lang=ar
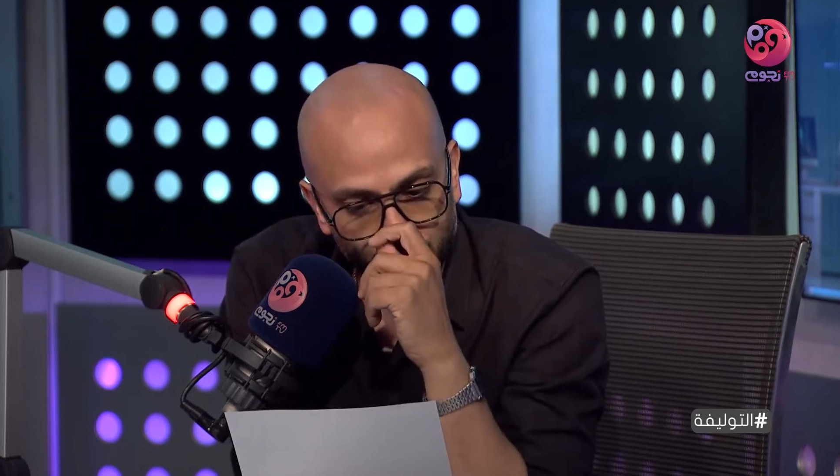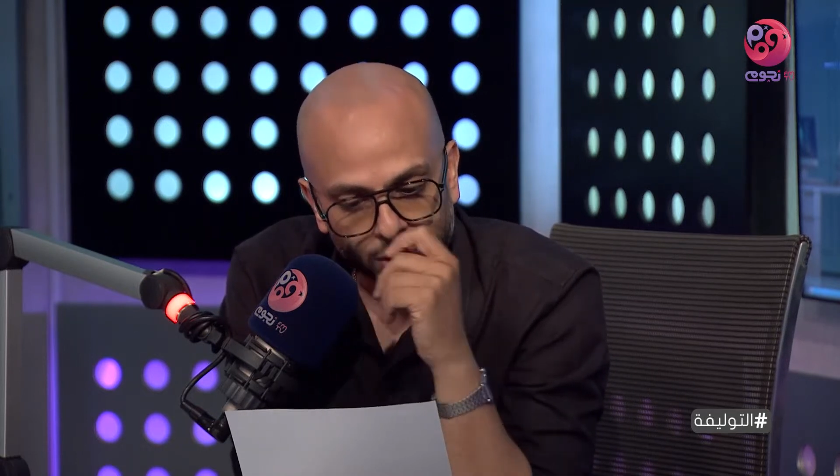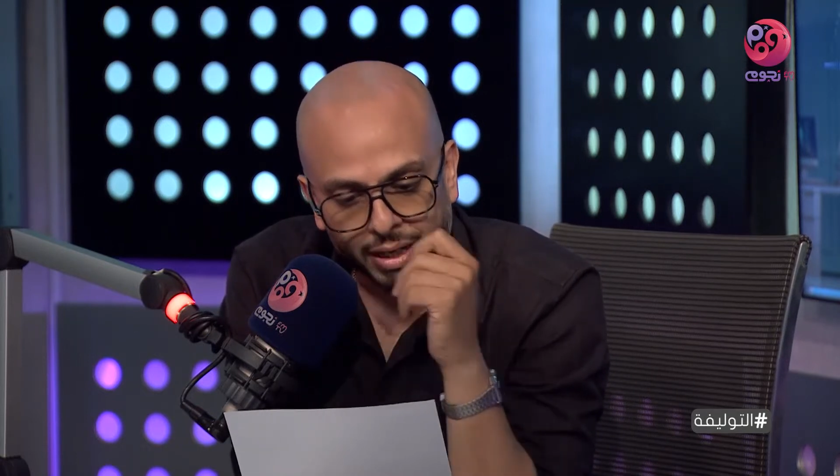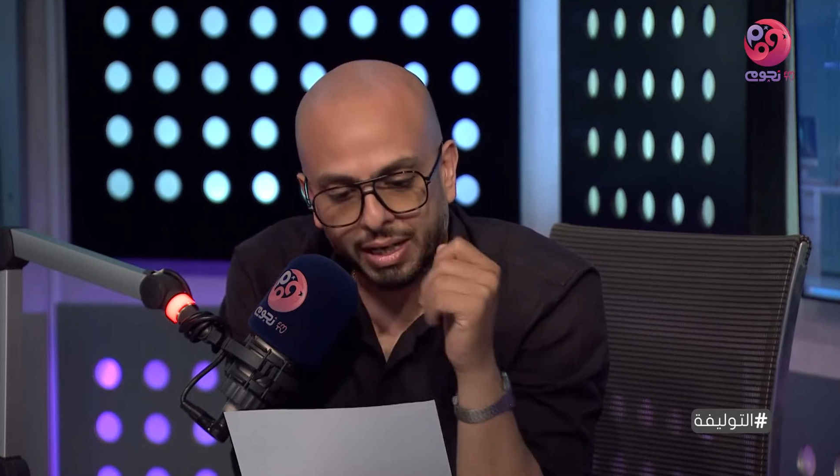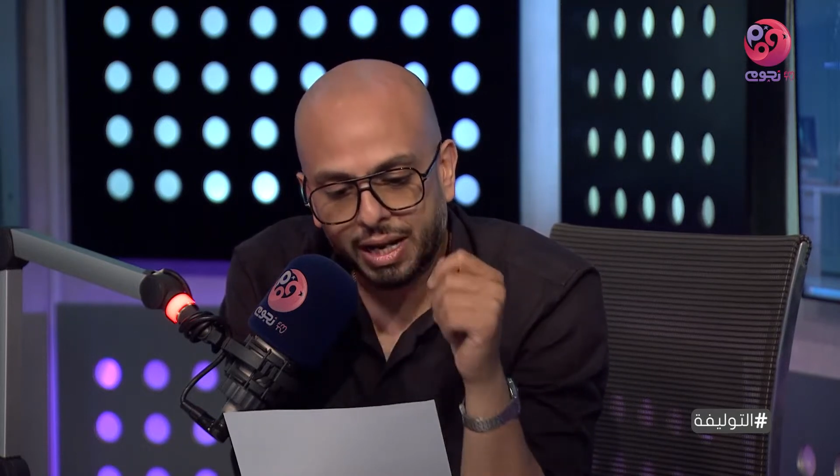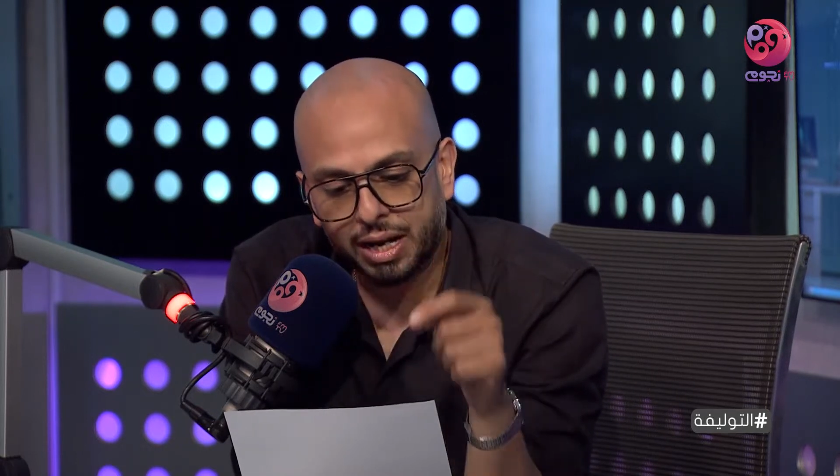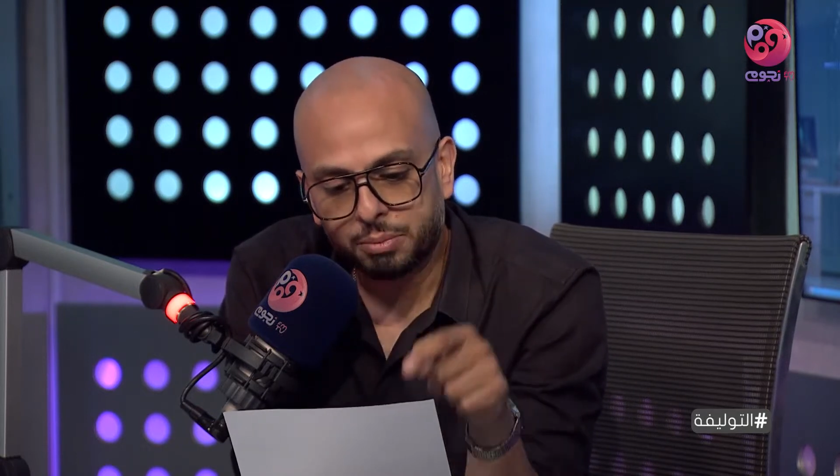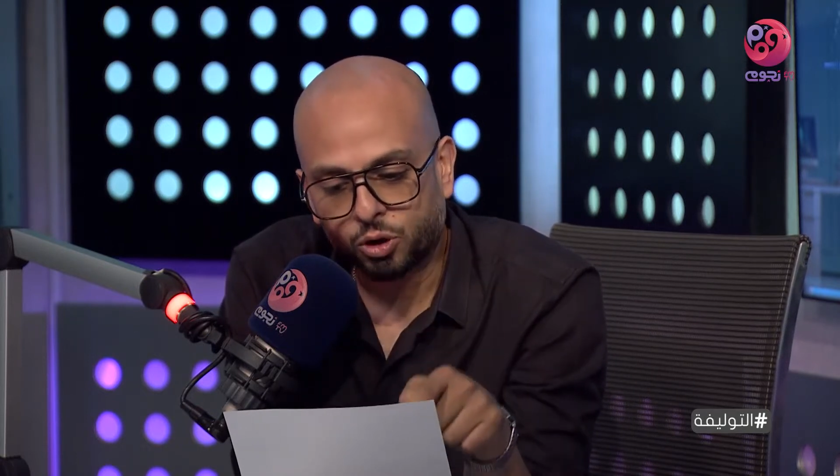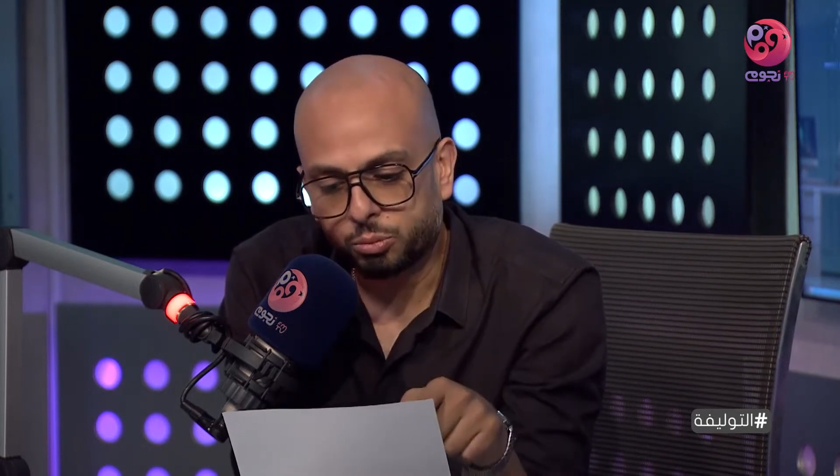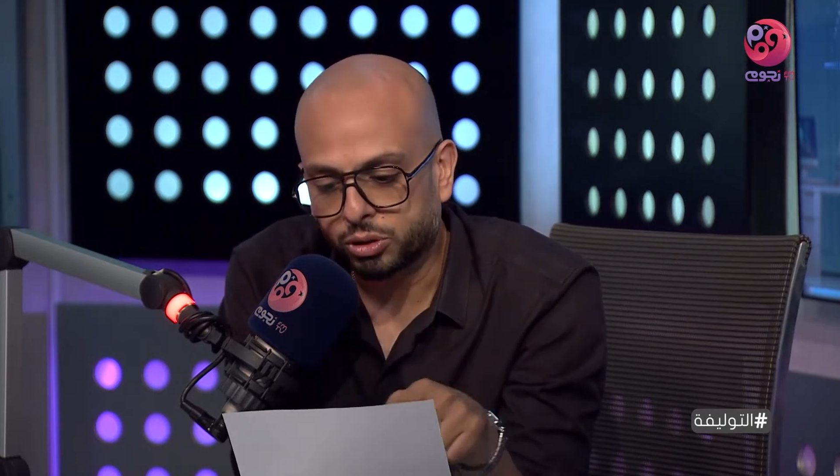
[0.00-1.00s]
ولكننا
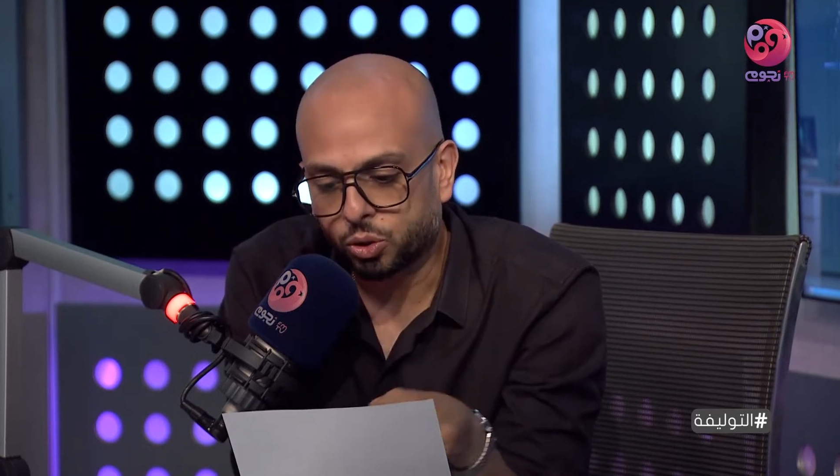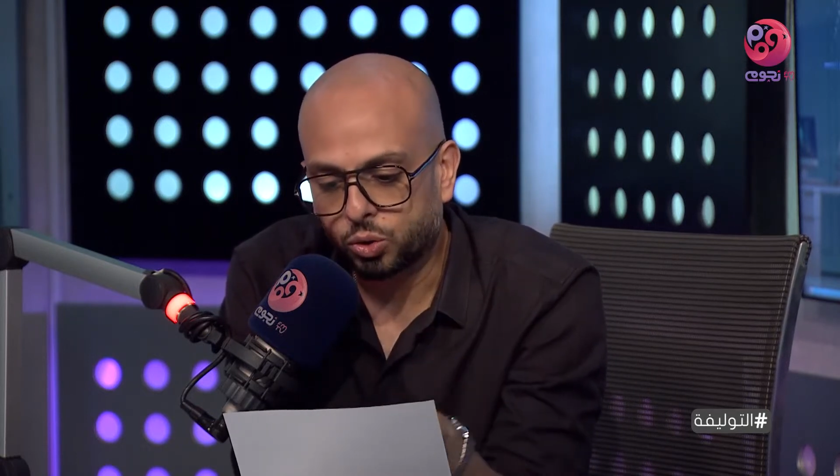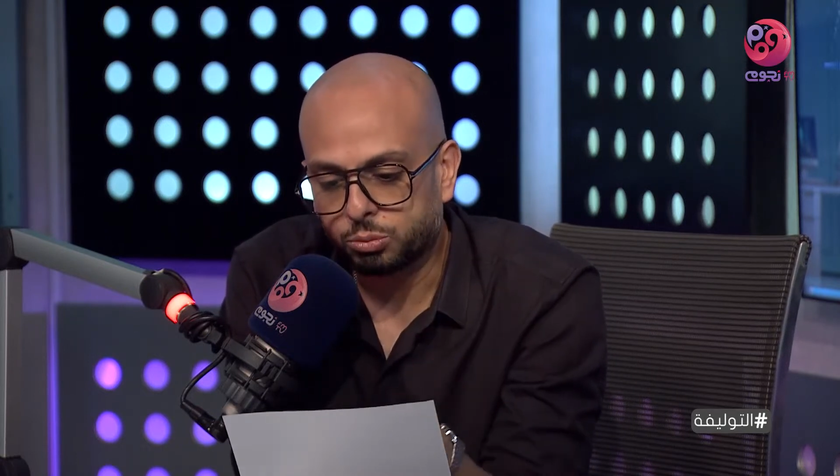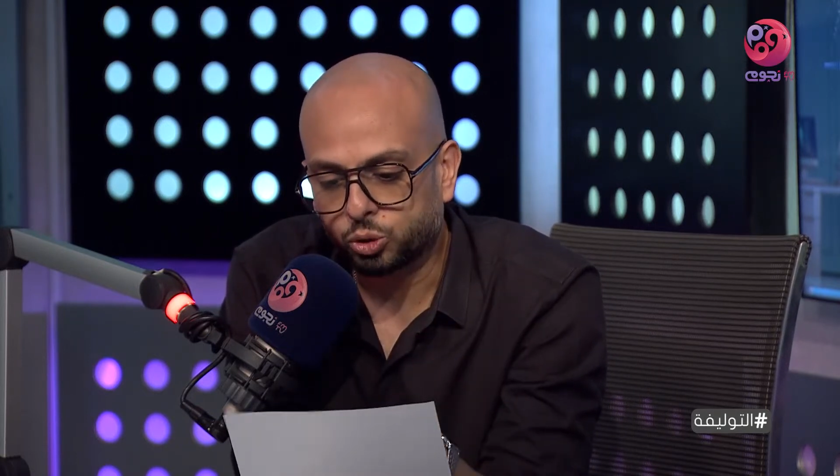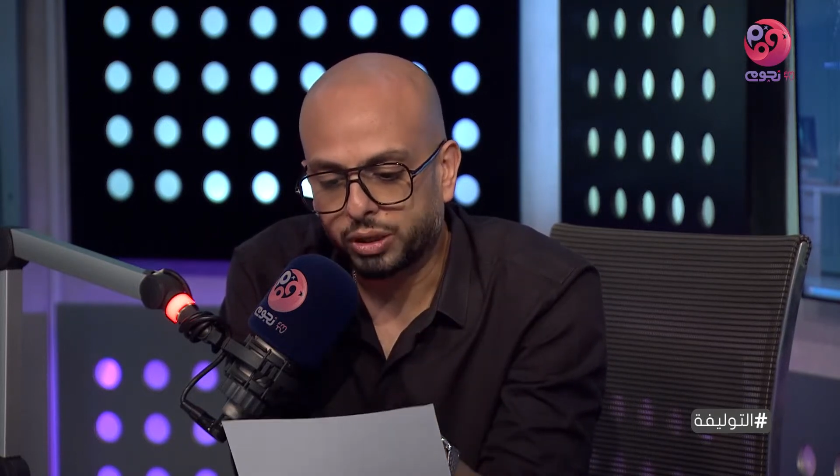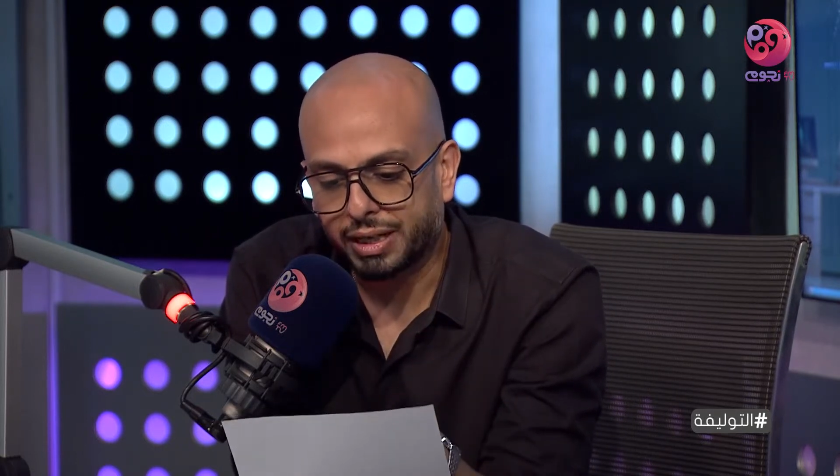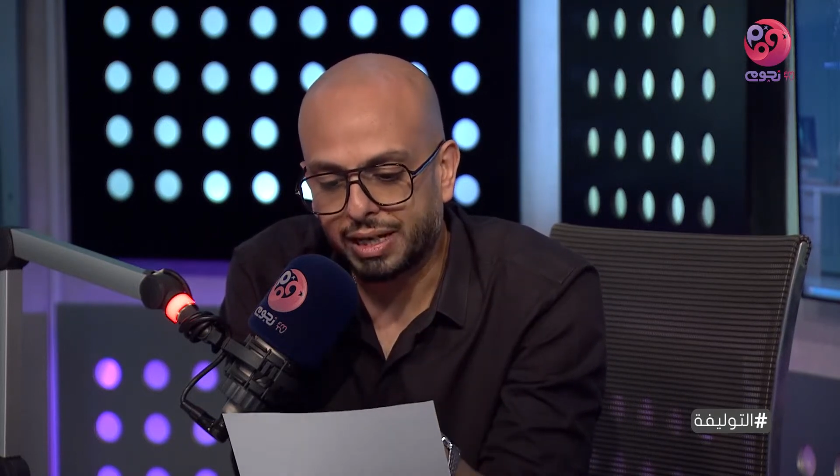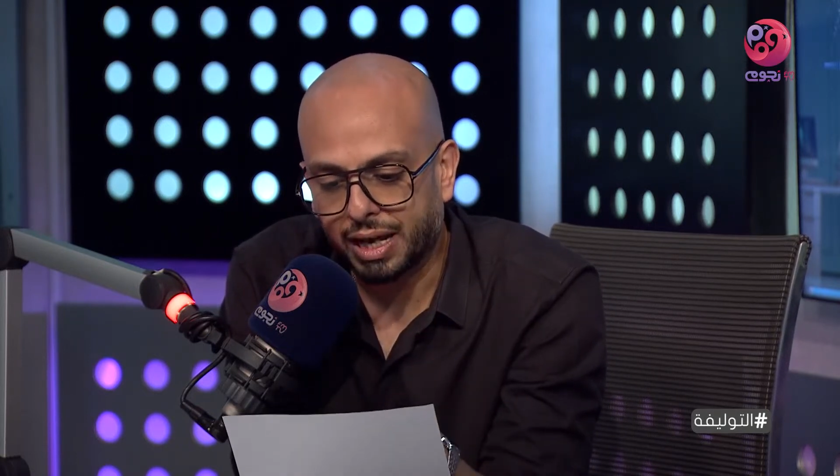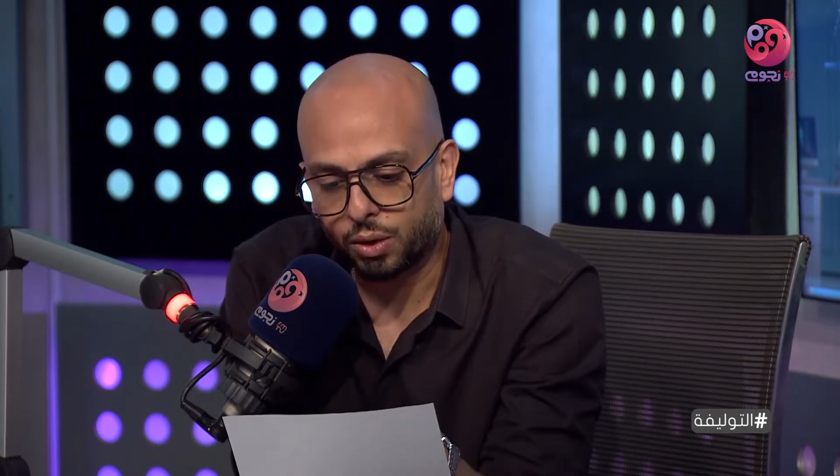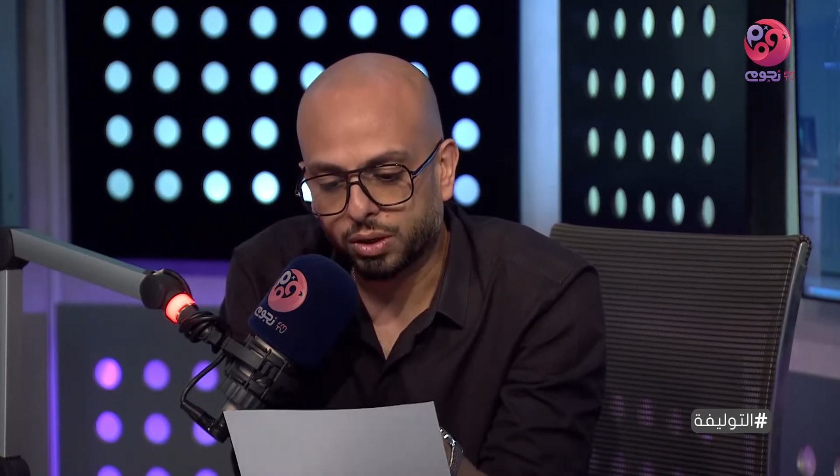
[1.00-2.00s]
لم نكن بالضروره
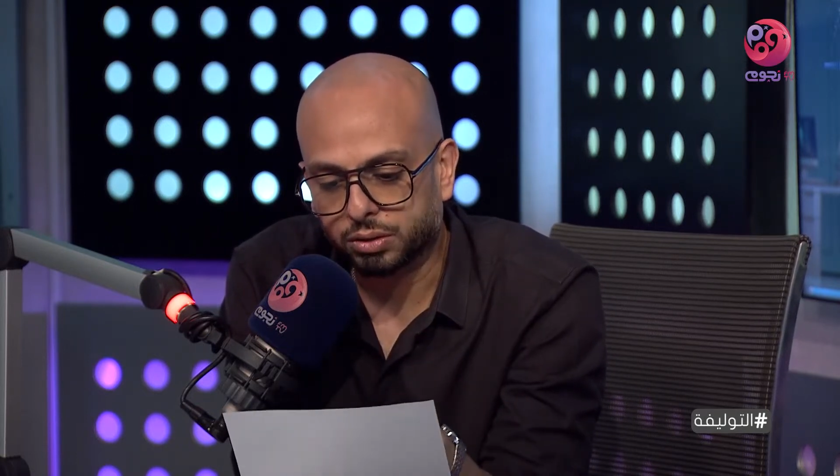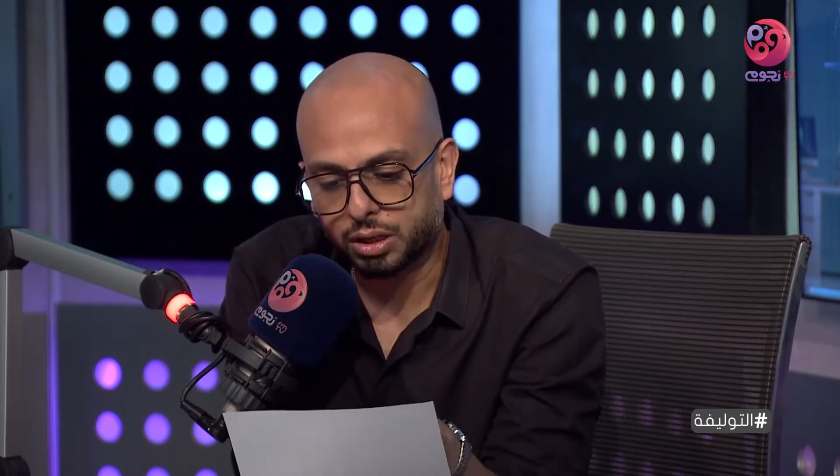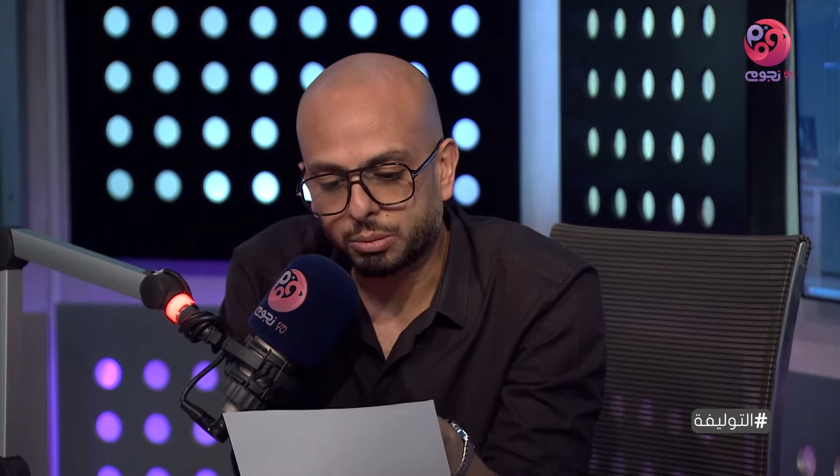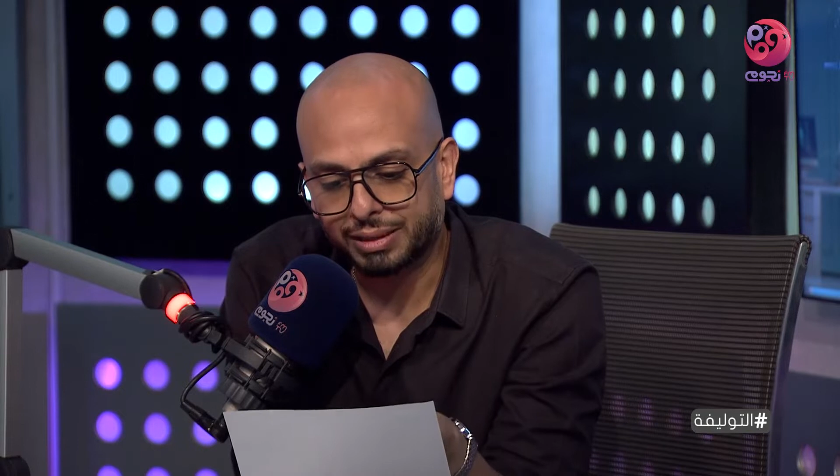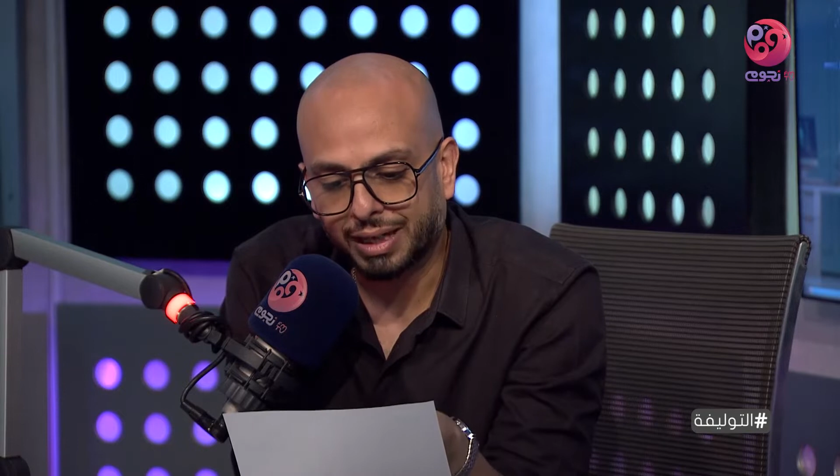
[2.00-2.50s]
مدركين لها ولا طالما